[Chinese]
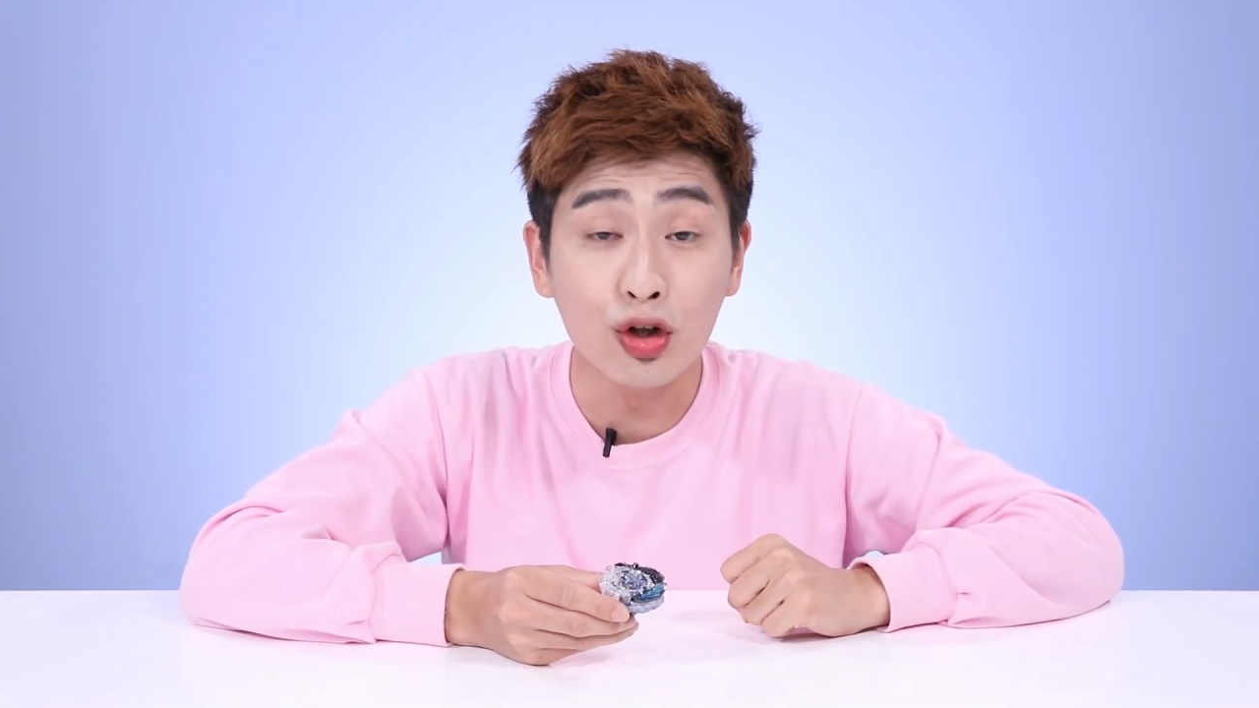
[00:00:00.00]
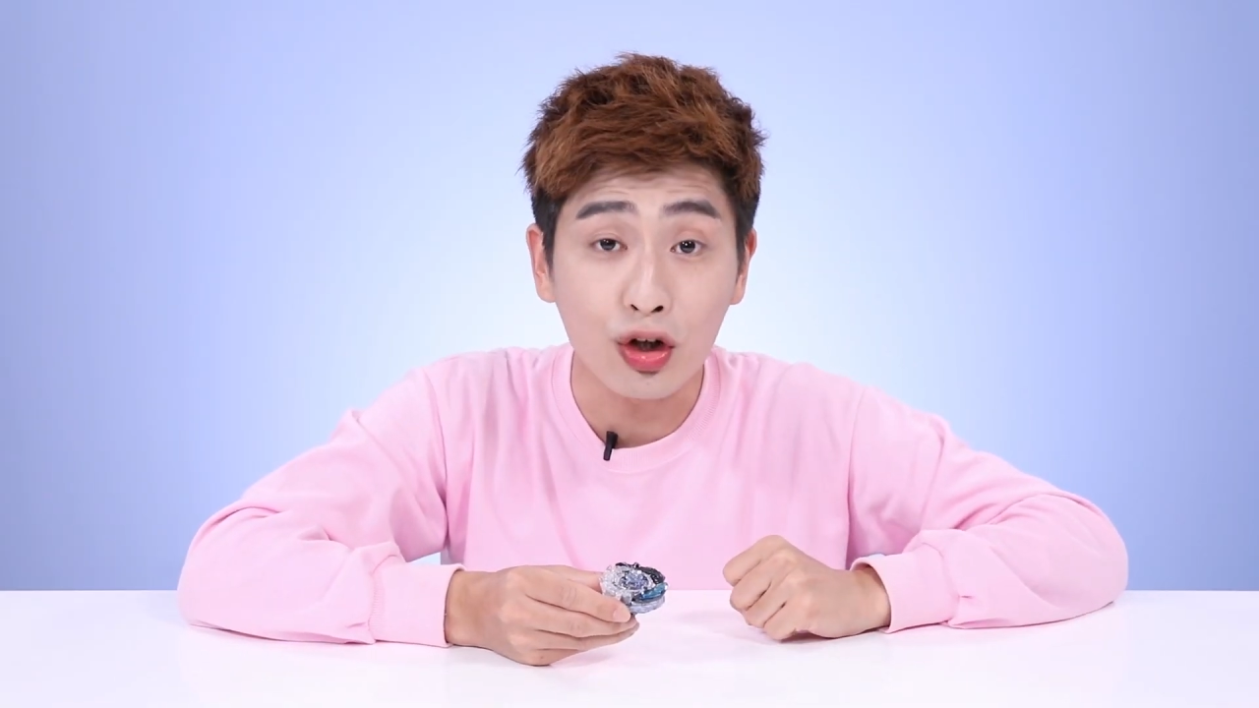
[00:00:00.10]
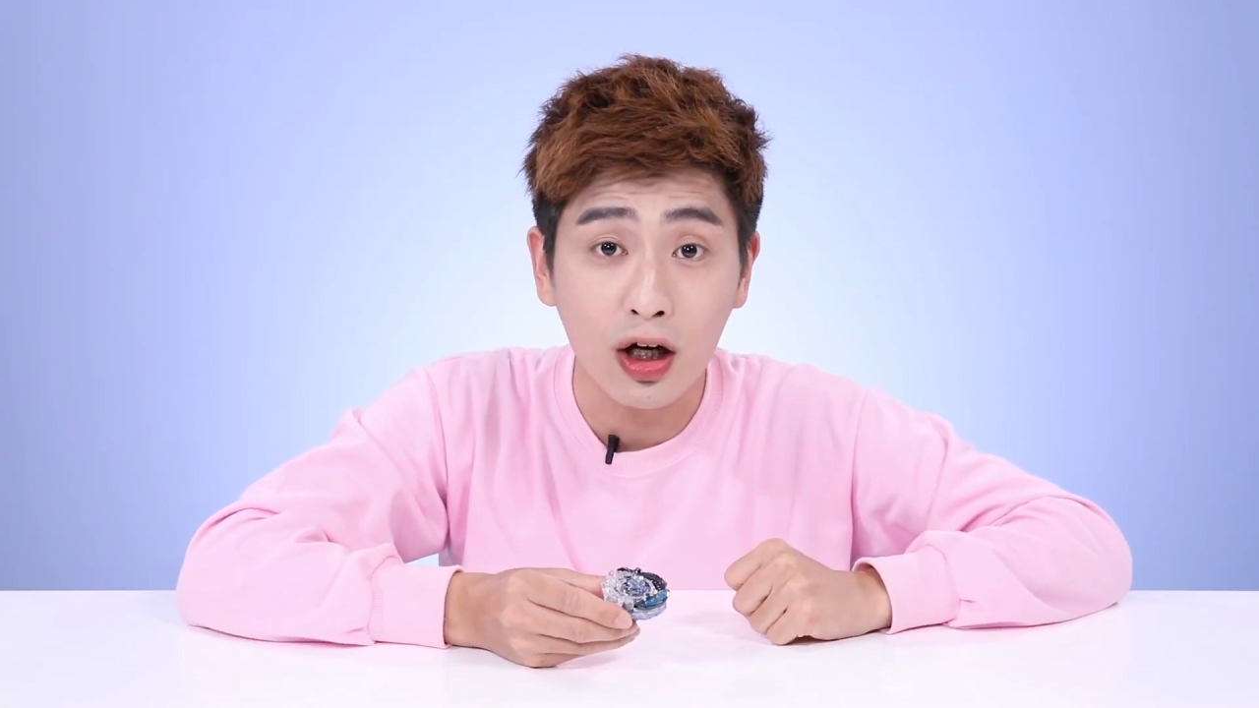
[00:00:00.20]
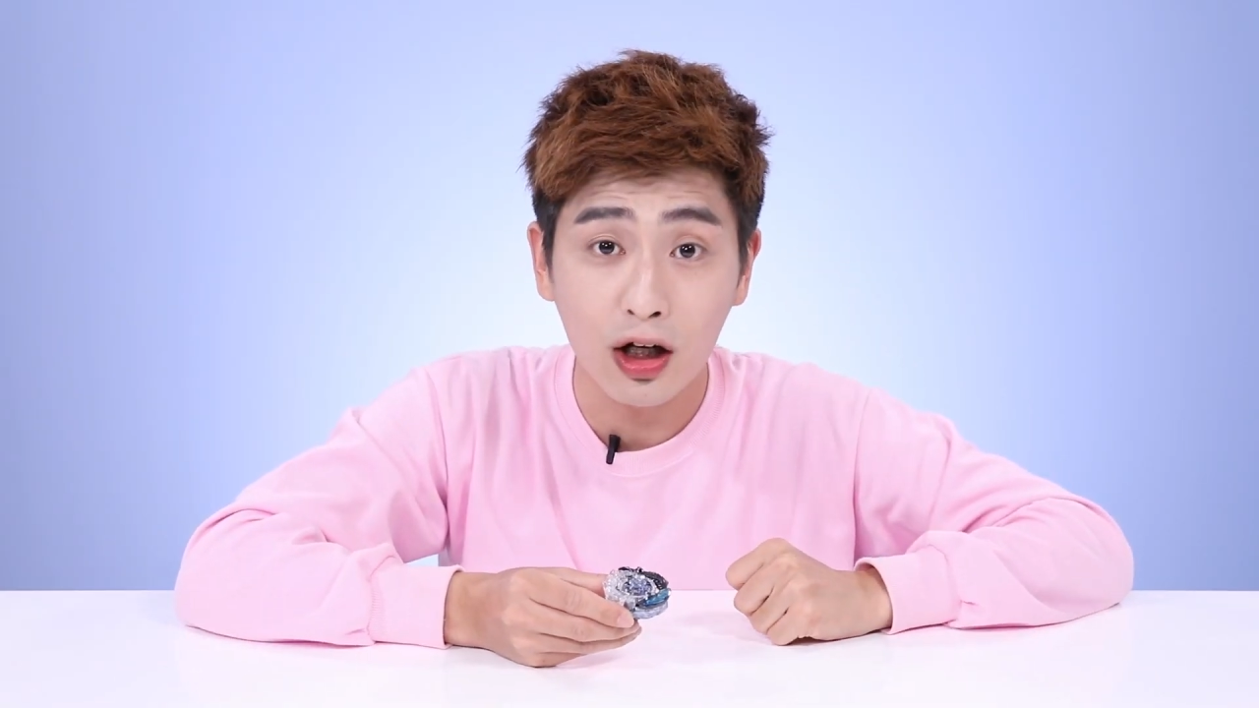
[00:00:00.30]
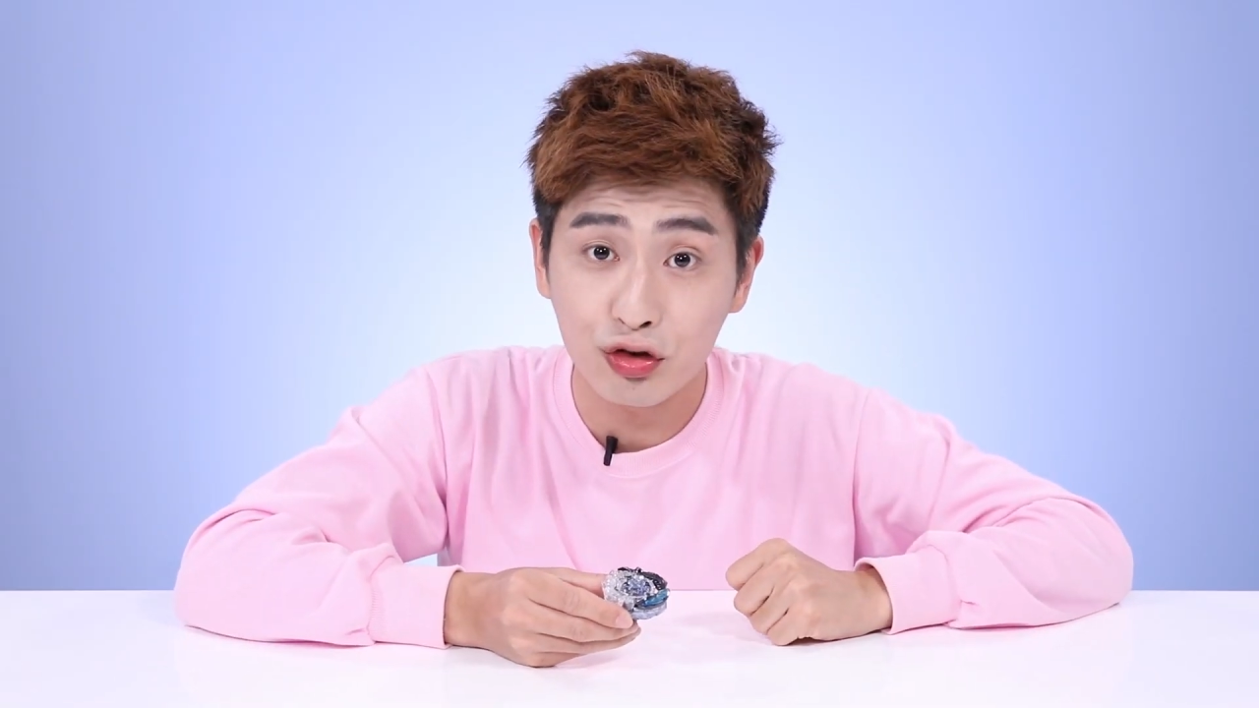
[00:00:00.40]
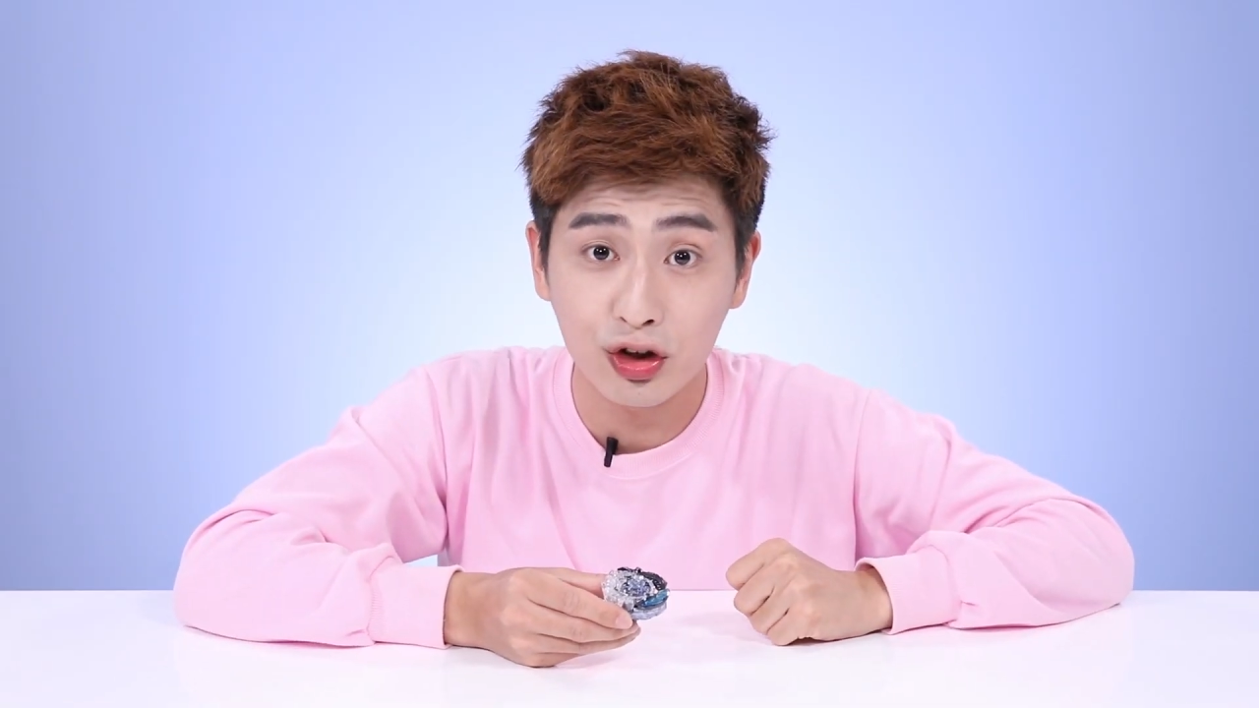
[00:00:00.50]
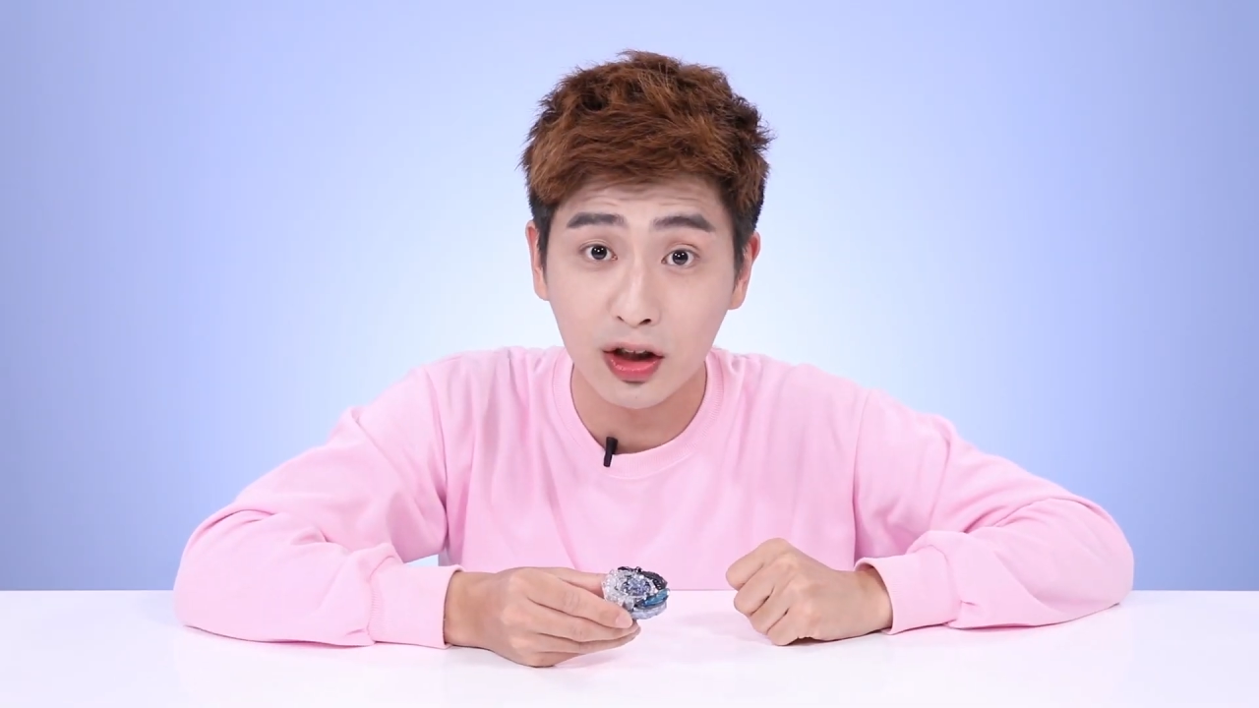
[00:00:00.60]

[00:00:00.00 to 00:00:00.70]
是不是很